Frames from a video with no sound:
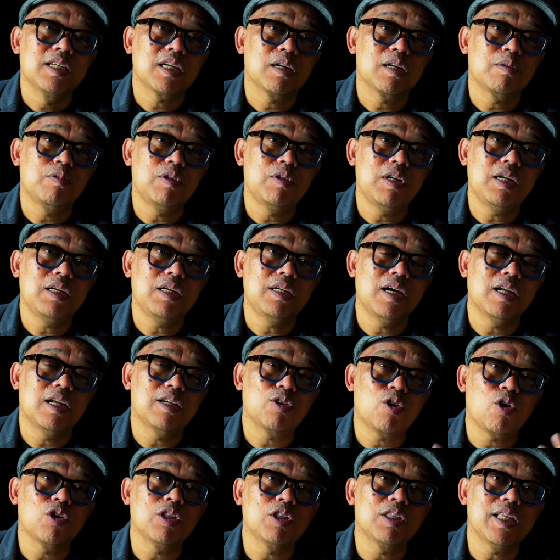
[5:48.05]
kemudian dengan
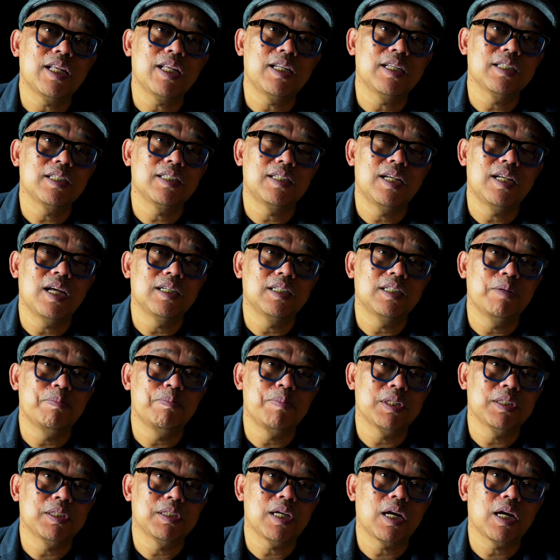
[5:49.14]
konten yang sedang
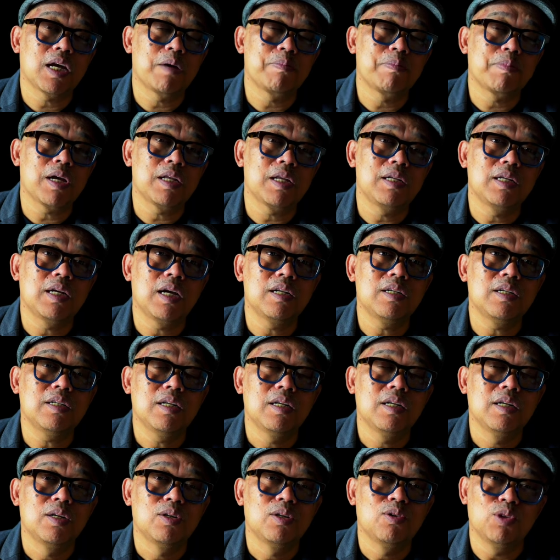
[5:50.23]
dipercakapkan dengan
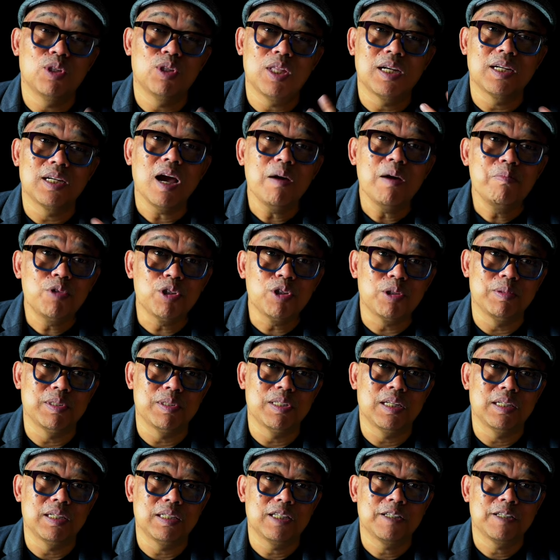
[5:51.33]
hutan gambut
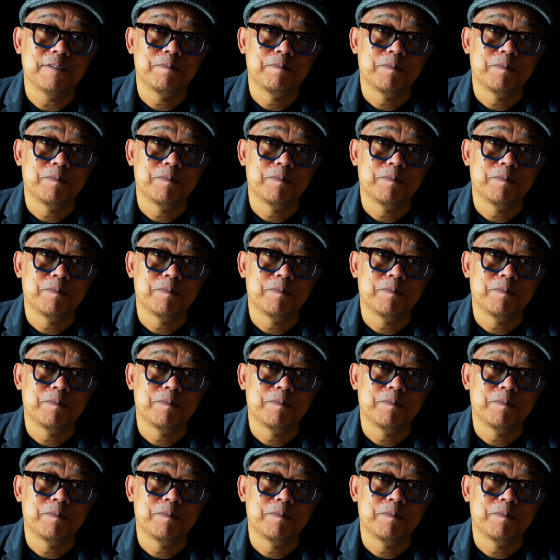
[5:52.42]
misalnya.